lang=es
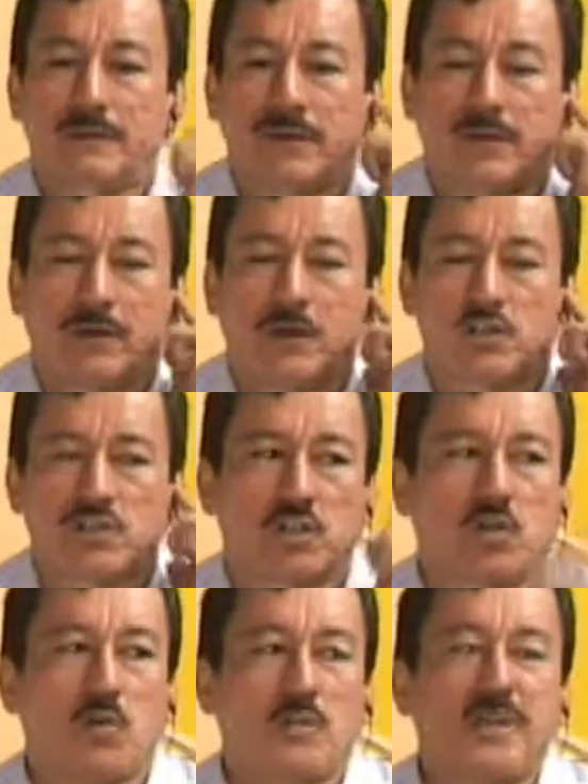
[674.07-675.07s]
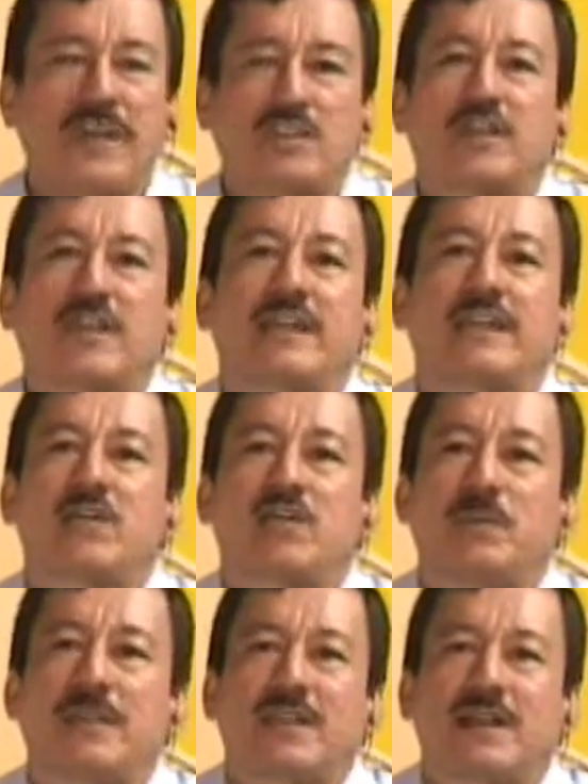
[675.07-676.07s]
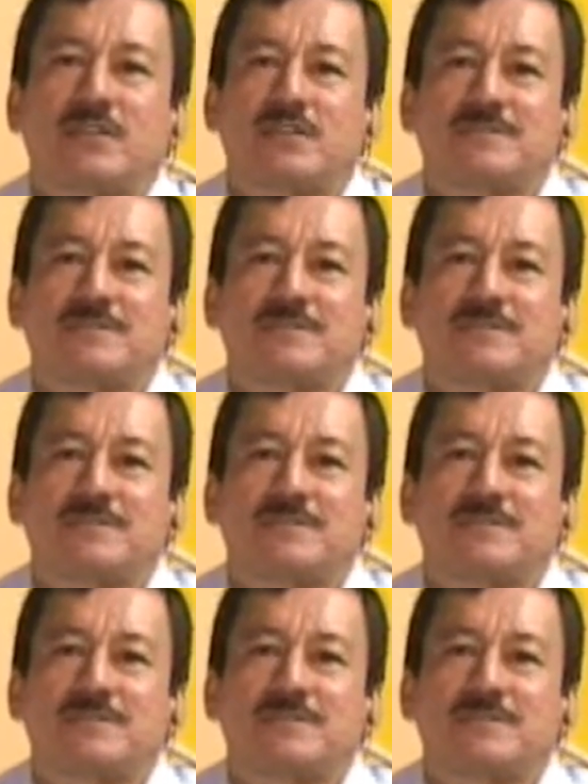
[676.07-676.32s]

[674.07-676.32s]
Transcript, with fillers: O si no, un videito que ya tengo los invitados.